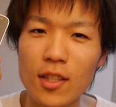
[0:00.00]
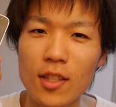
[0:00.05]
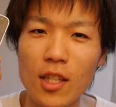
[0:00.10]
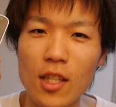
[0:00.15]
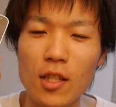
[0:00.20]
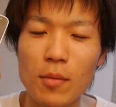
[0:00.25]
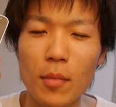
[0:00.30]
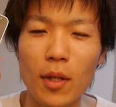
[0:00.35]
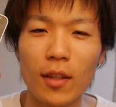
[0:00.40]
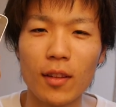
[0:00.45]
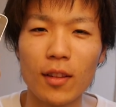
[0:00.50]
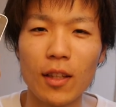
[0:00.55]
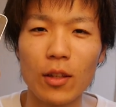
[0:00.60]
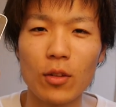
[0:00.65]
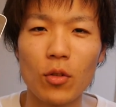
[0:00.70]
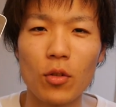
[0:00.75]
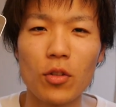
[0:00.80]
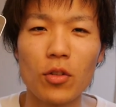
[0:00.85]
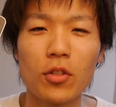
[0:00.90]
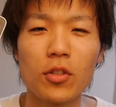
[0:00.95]
してしまっ
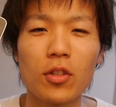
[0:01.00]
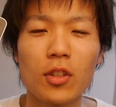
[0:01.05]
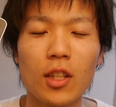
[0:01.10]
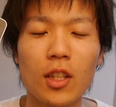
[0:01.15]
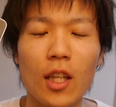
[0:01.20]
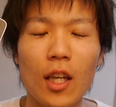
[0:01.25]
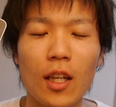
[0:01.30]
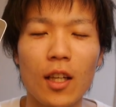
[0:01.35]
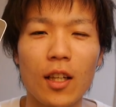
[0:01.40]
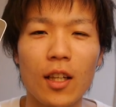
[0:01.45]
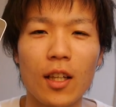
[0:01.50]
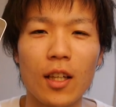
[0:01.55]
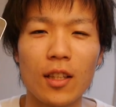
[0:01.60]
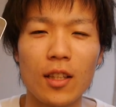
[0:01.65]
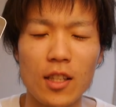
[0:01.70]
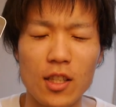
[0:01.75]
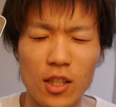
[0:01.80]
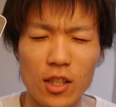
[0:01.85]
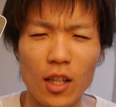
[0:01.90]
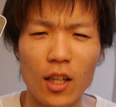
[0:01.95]
たという結果
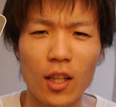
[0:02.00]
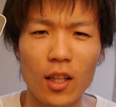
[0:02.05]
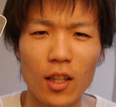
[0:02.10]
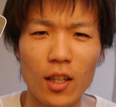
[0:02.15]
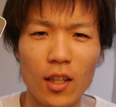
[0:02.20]
でした。